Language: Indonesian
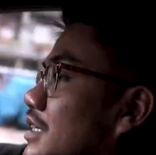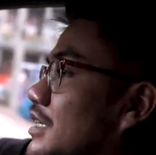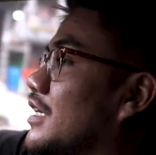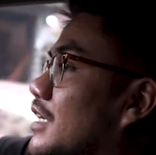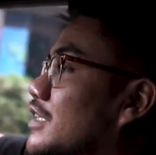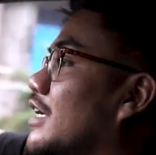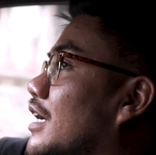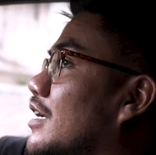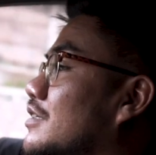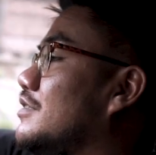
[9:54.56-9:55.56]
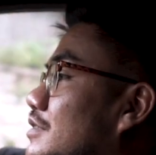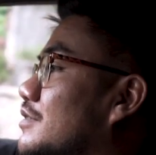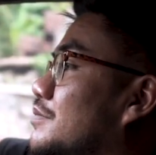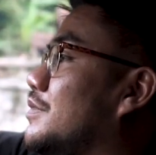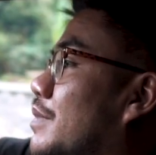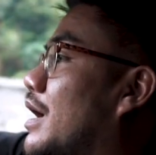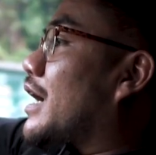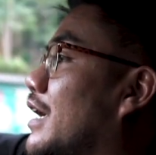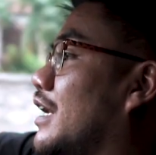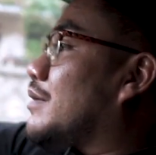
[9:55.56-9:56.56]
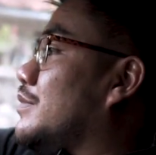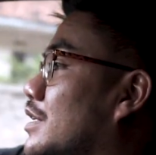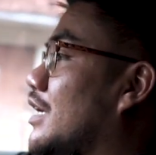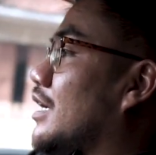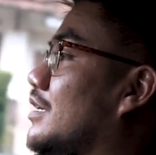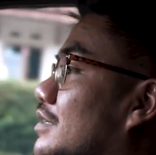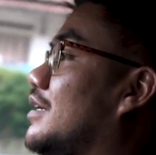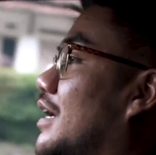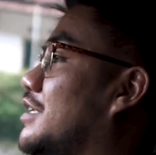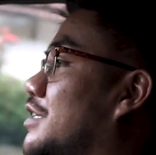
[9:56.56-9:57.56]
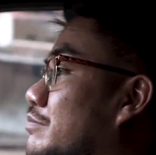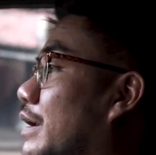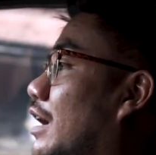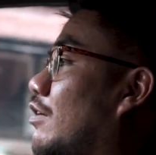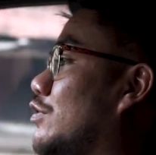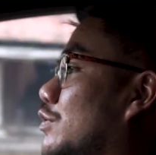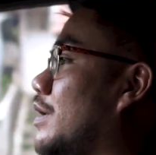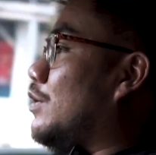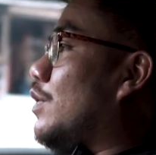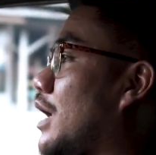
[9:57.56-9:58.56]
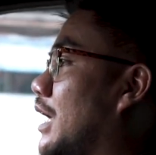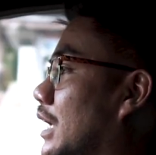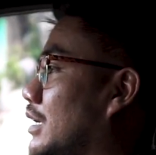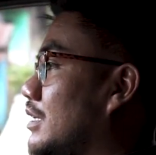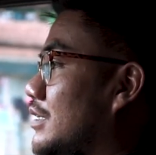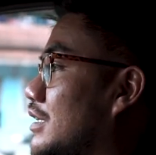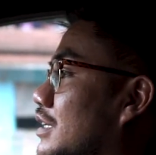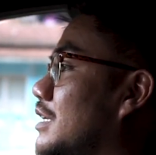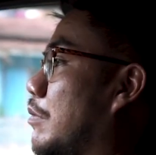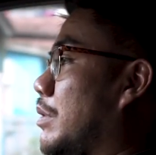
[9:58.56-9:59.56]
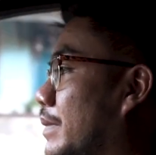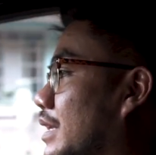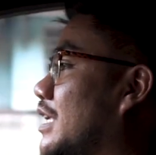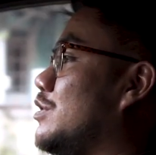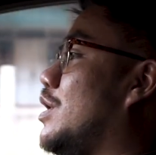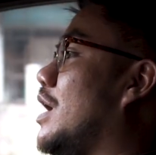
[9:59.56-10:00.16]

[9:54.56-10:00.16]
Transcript: di sini kita memakai remnya engine brake kalau untuk manual di mobil matic